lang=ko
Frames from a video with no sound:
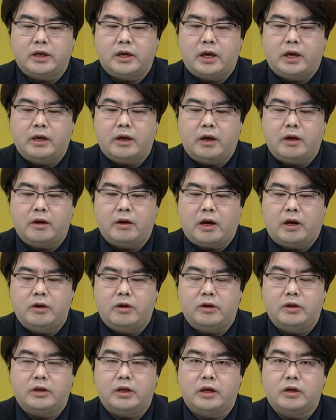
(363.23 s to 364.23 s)
AI
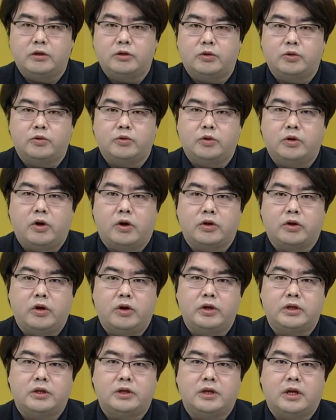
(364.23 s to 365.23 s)
관련된 쪽으로 엮여
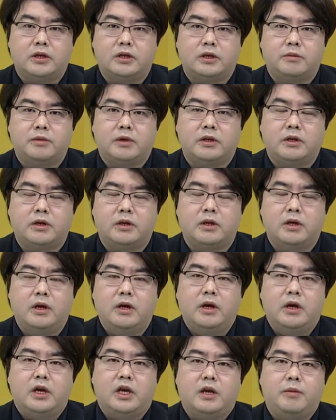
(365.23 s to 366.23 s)
있지는 않지만은
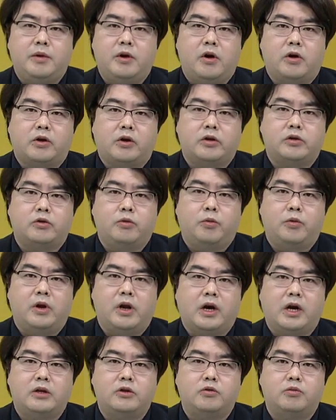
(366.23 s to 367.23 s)
이미 엮여서
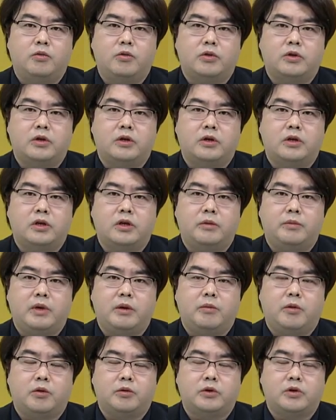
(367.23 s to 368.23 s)
올라간 종목들은
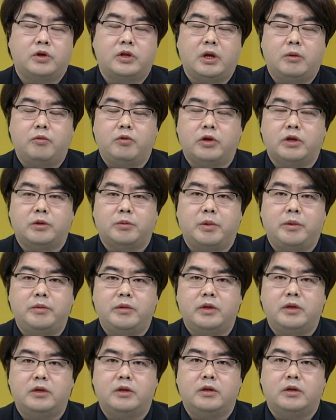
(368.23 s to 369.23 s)
이미 뭐 쳐다보기 좀
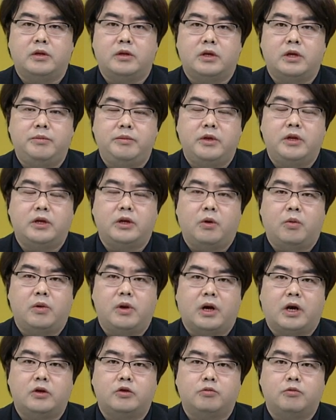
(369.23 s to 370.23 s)
힘든 힘들게
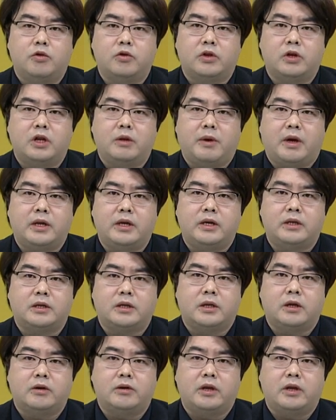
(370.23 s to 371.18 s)
올라간 종목들이 많이 있잖아요.